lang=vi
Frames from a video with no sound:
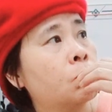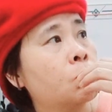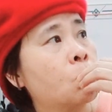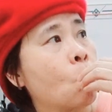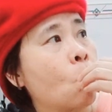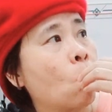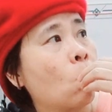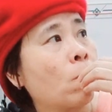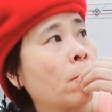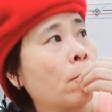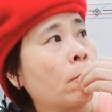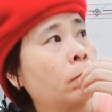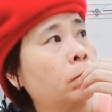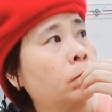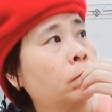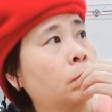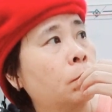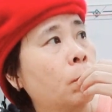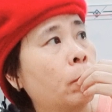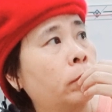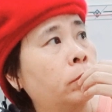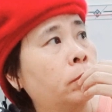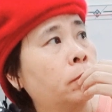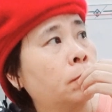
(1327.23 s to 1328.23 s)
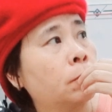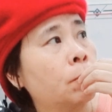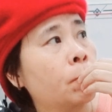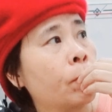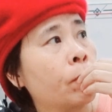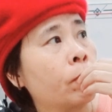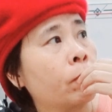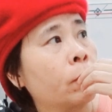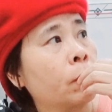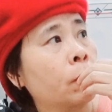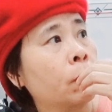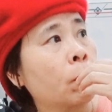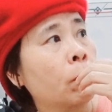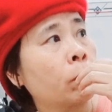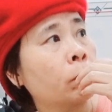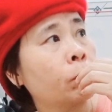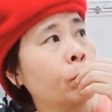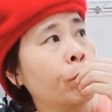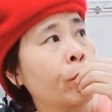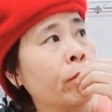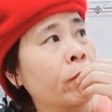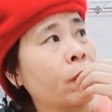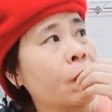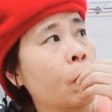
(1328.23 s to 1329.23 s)
1. Chức vụ ngoại
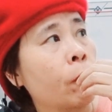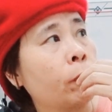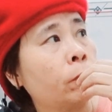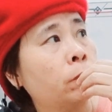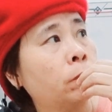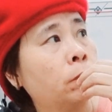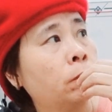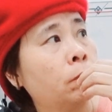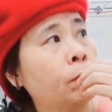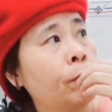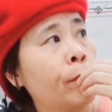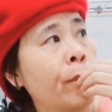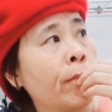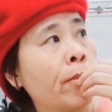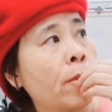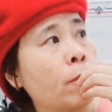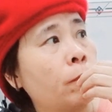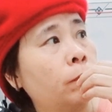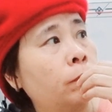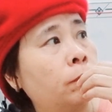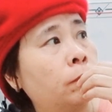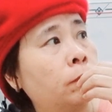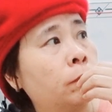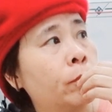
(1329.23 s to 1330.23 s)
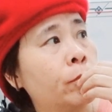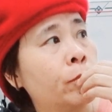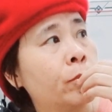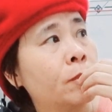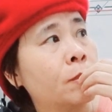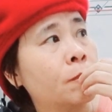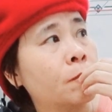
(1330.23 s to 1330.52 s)
giao bao gồm A.